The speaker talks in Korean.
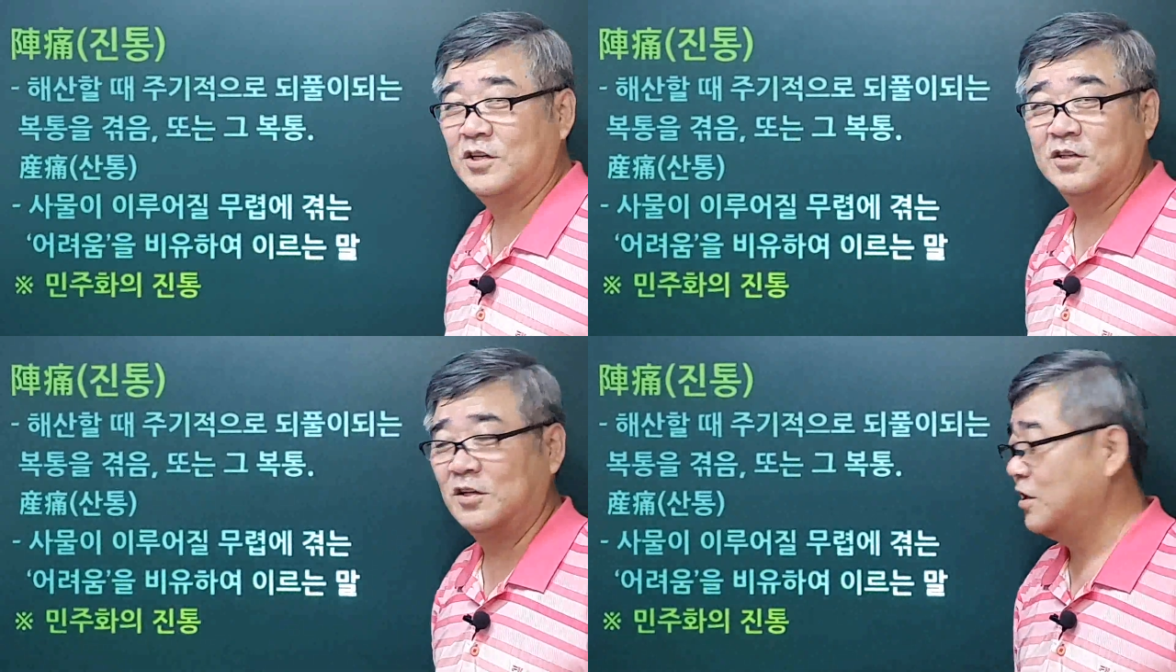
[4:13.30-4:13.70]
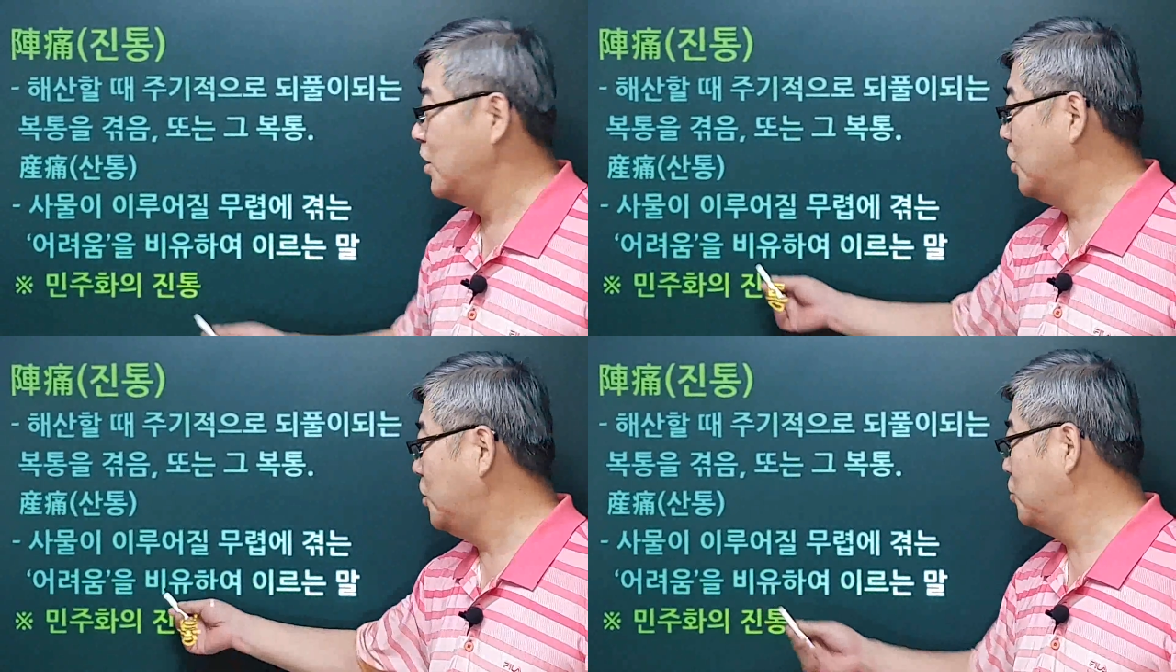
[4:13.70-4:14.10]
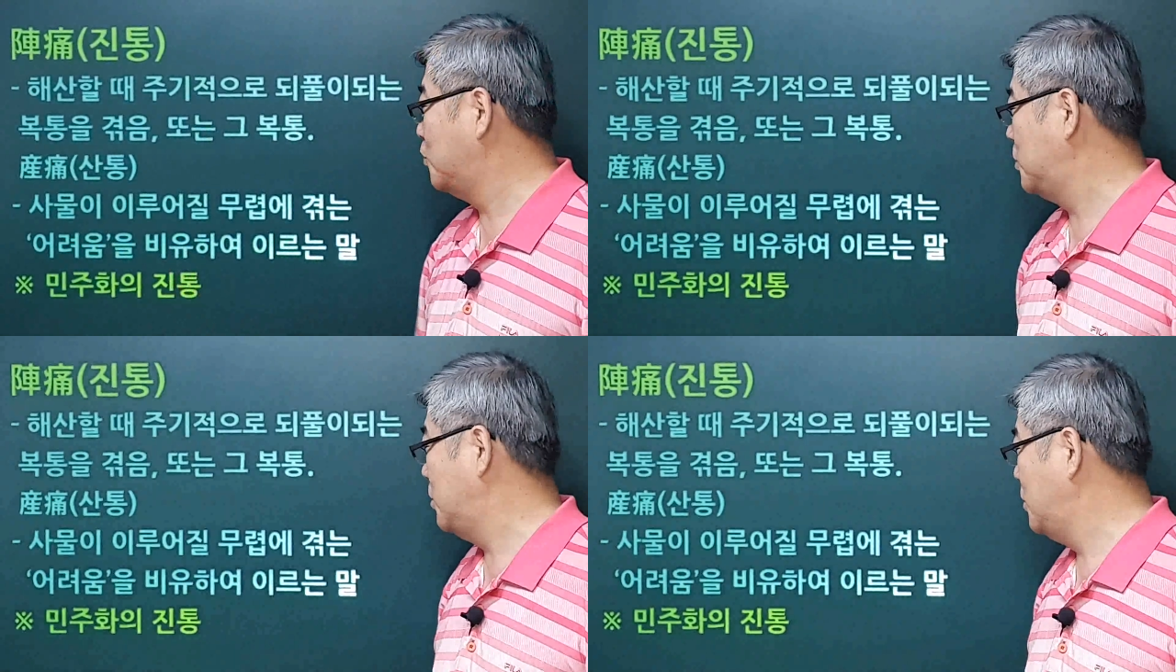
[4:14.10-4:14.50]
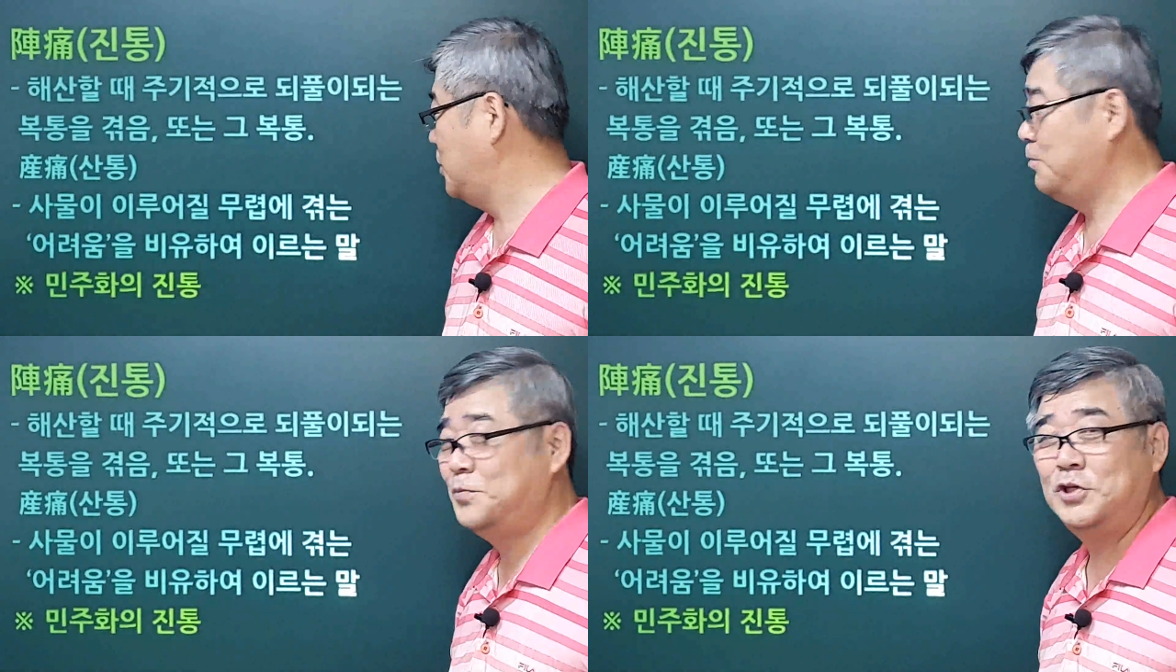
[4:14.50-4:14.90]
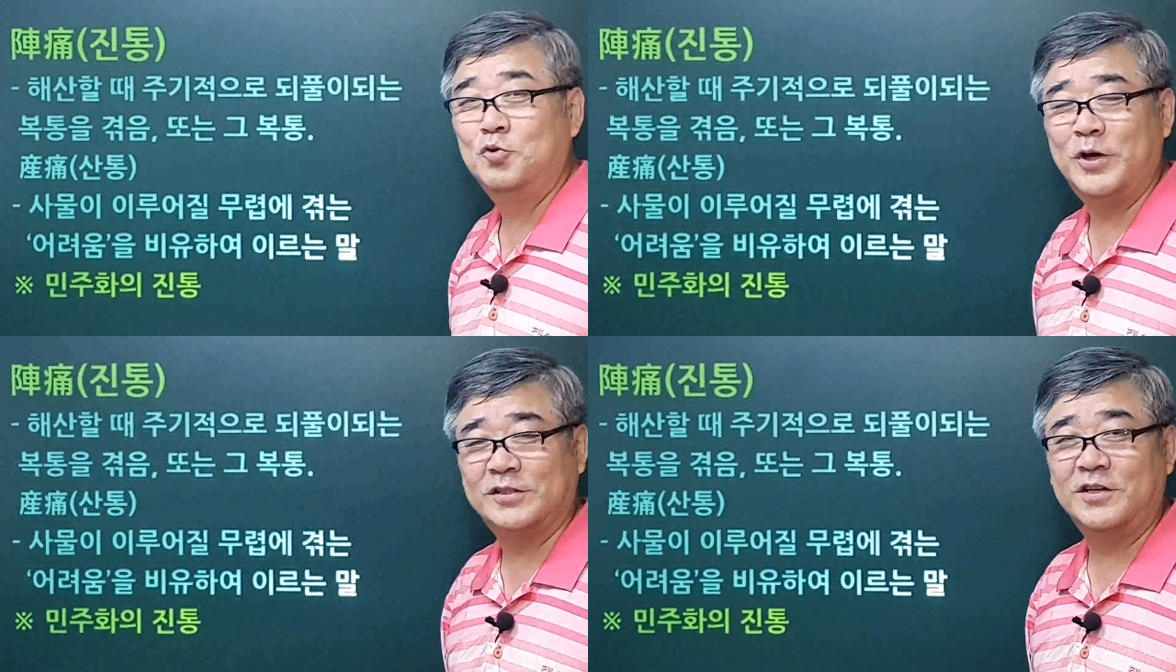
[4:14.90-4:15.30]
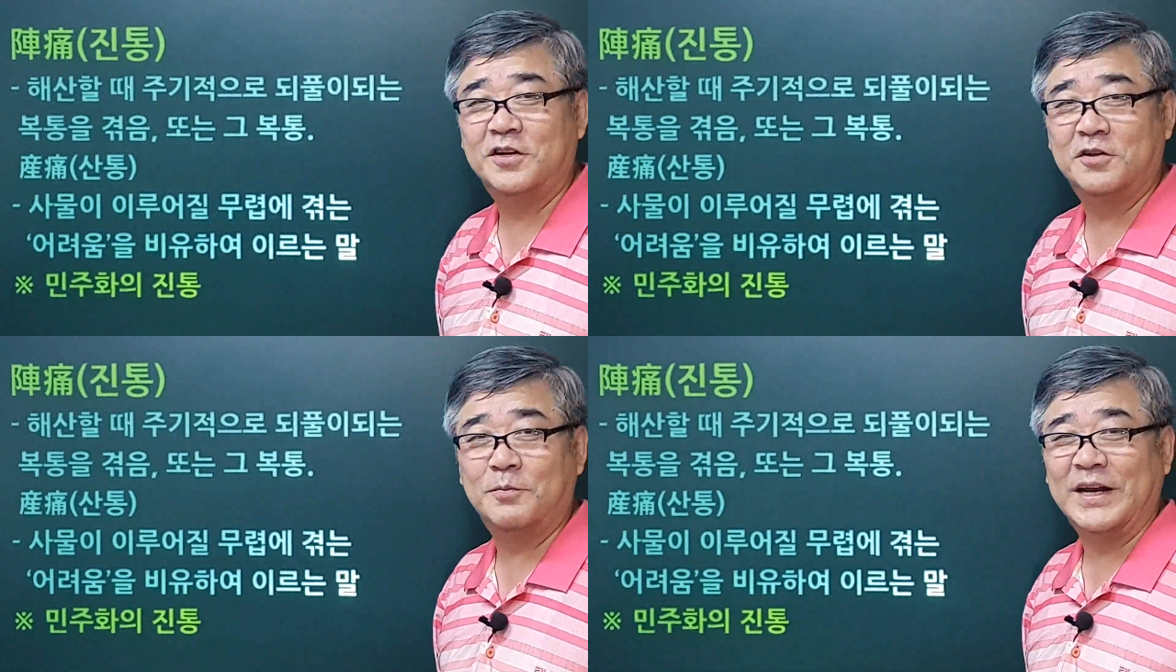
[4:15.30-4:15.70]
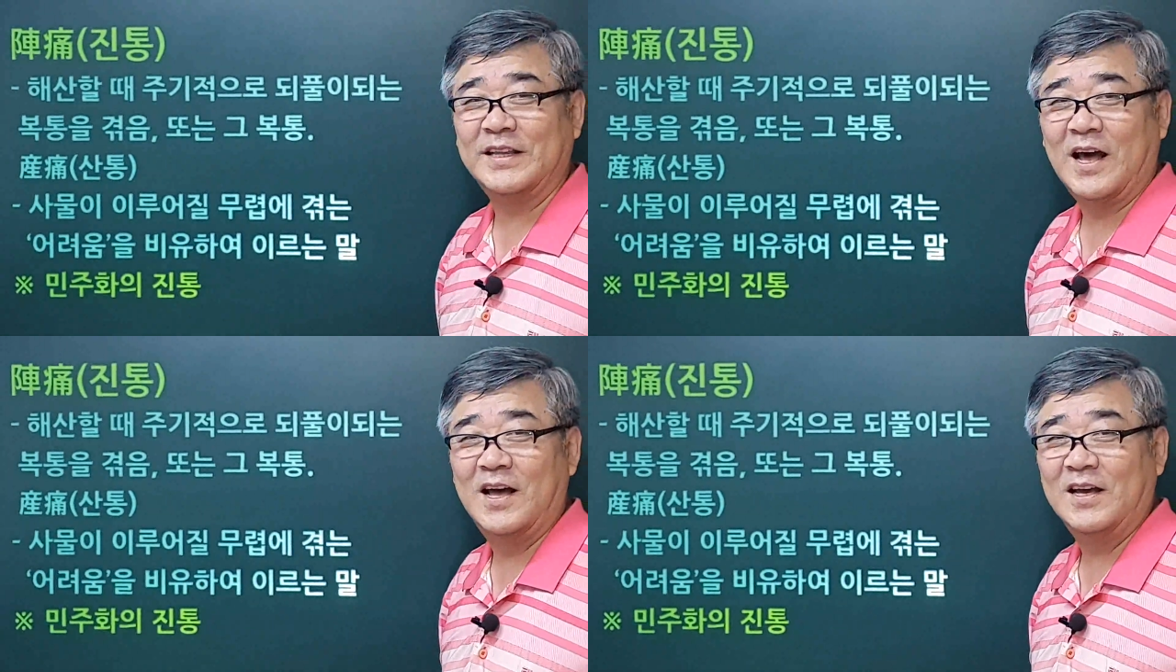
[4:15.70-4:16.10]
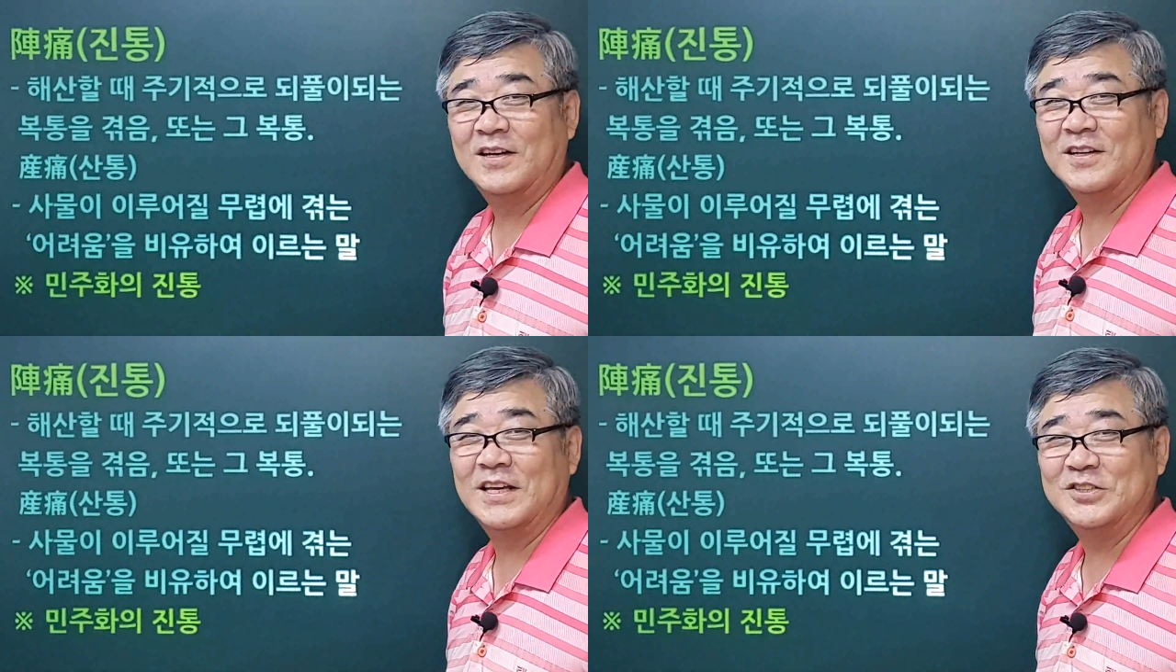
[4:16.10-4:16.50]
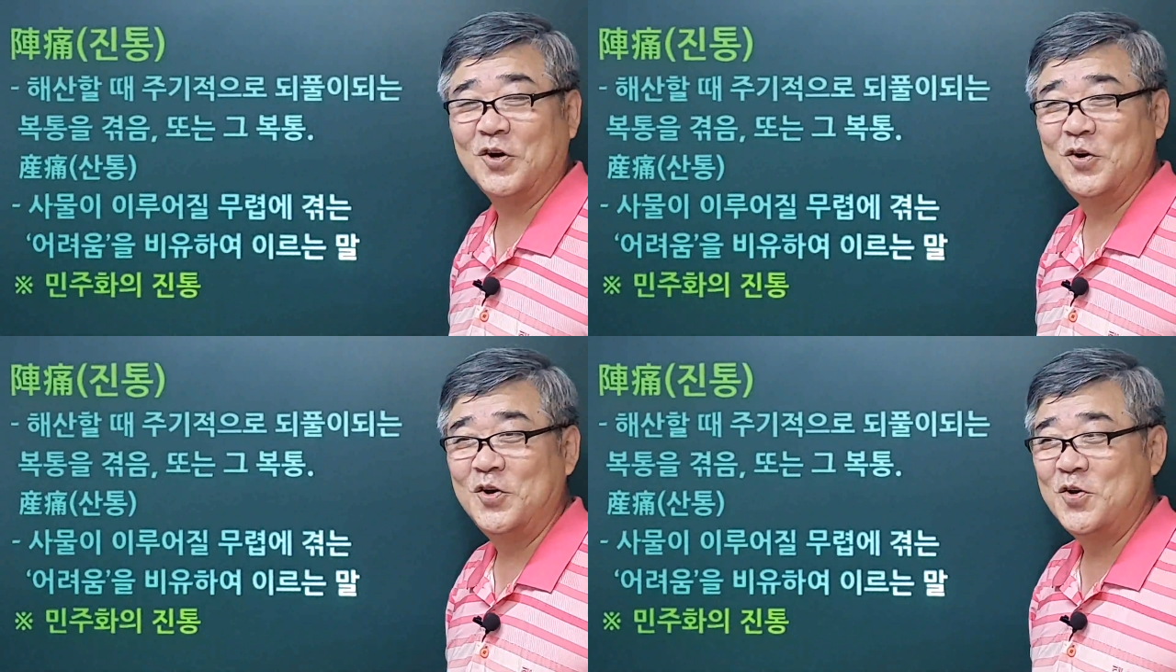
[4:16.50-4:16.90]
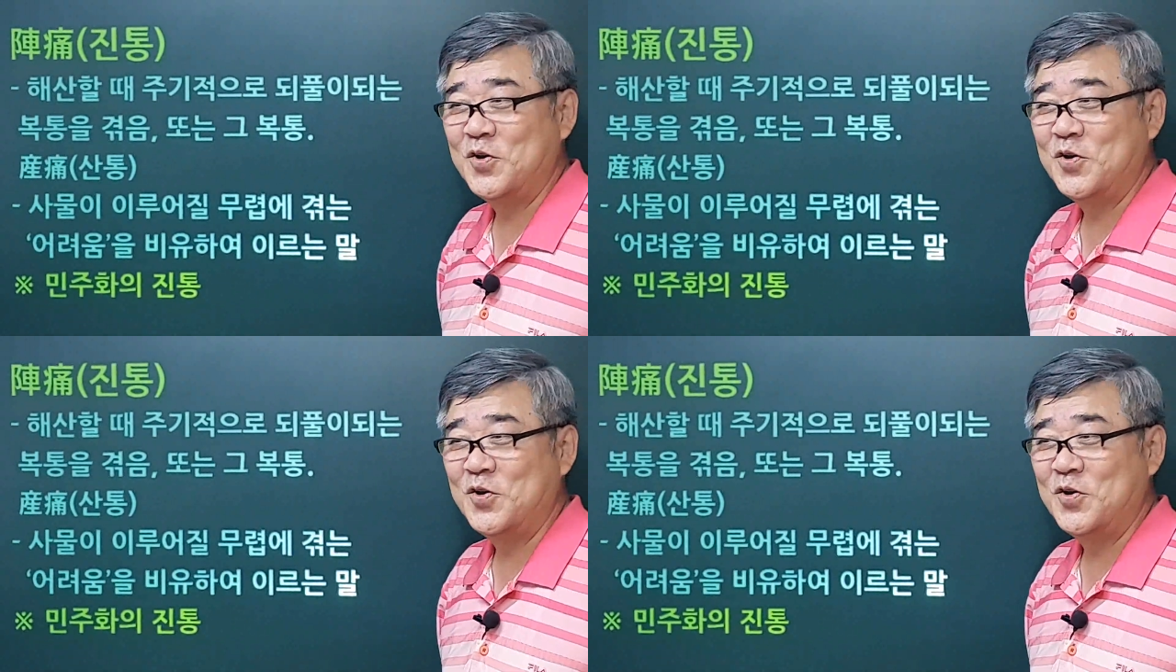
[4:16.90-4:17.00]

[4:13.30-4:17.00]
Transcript: 겪는 어려움을 비유해서 이러는 말이다. 그렇겠죠.